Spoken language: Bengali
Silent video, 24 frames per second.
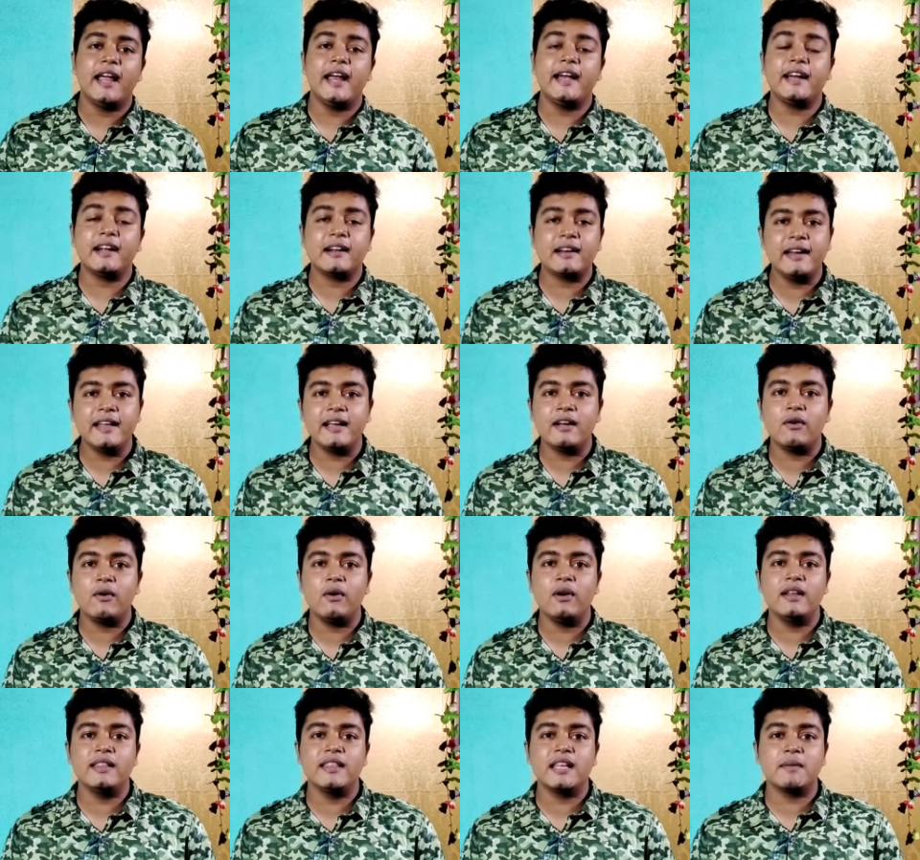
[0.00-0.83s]
এটা ক্লিক
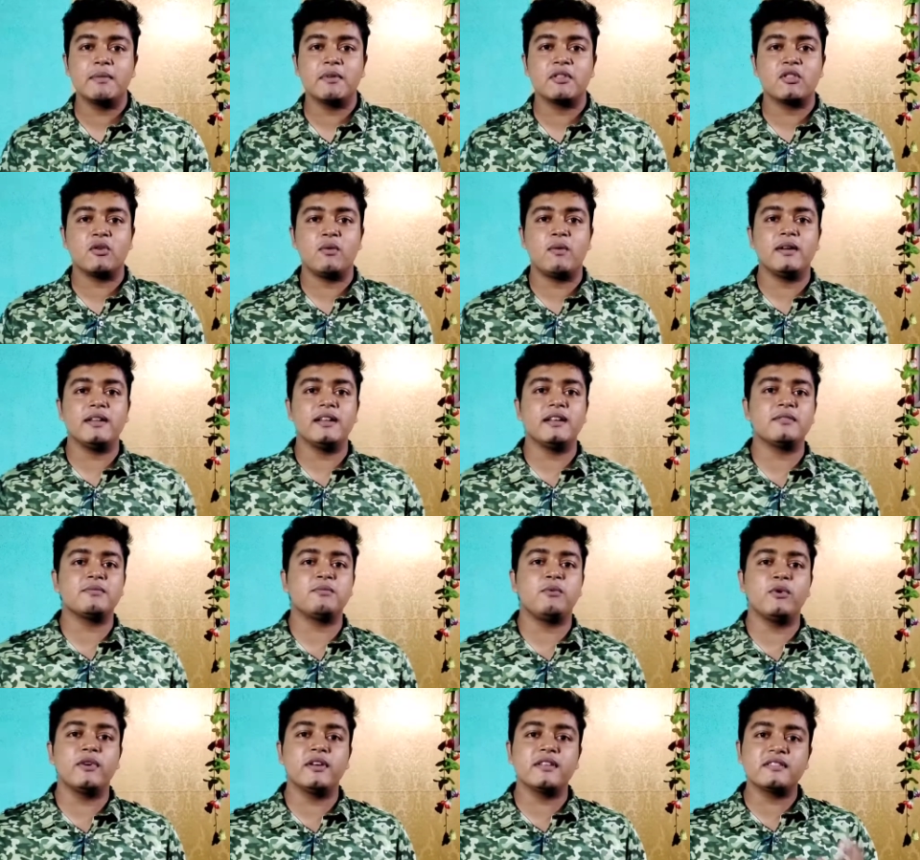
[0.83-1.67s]
করলে দেখবে তোমাদের
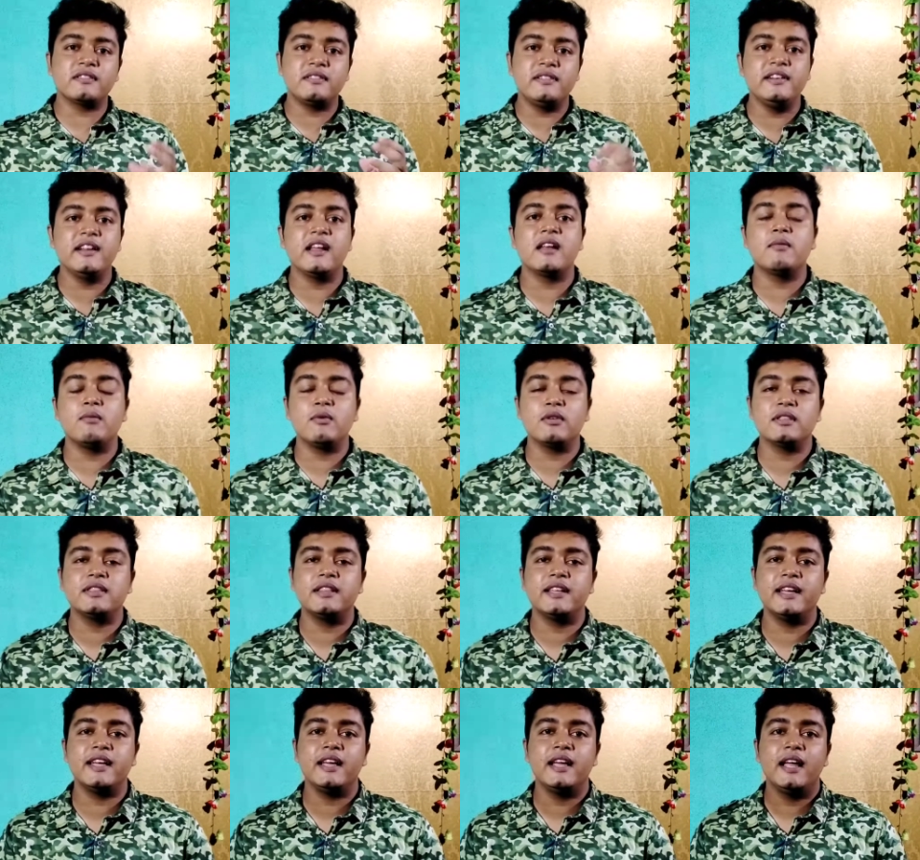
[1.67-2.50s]
ফোনের স্ক্রিনের
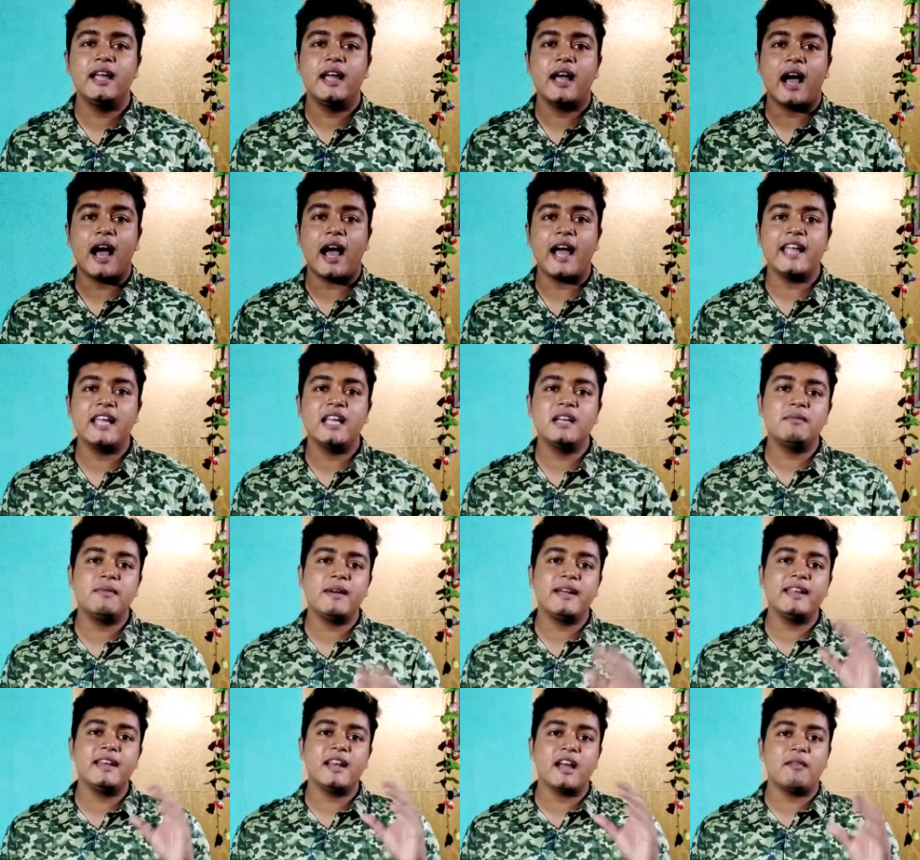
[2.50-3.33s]
মধ্যে
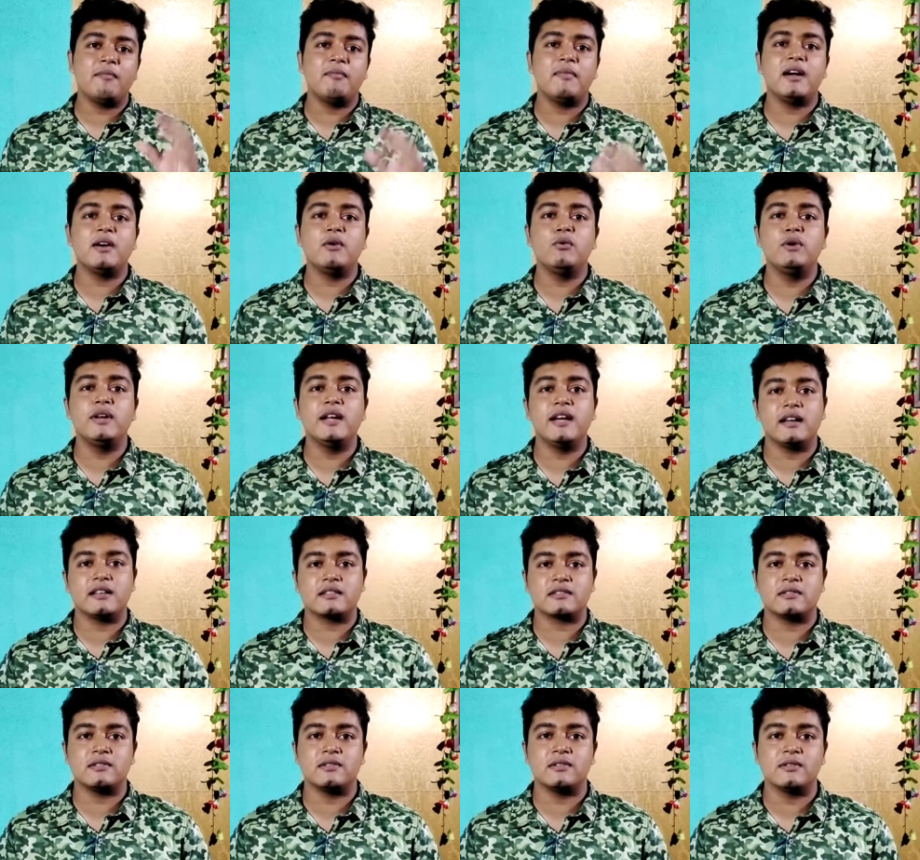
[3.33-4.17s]
আইএমআই নাম্বার উঠে
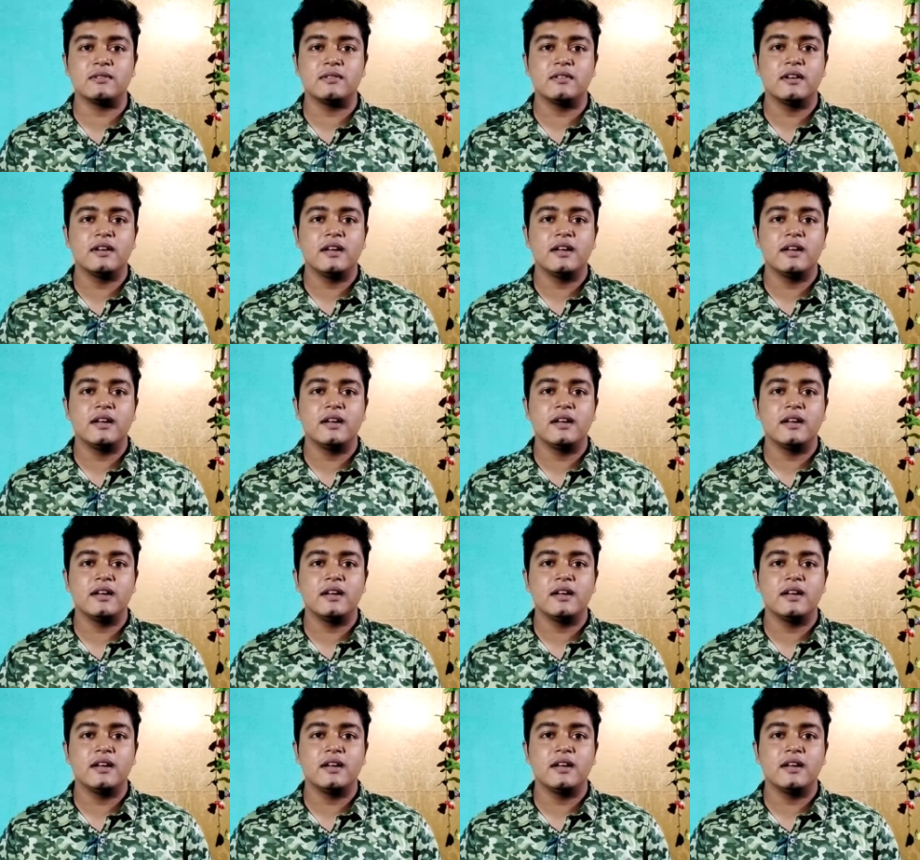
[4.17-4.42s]
আসলো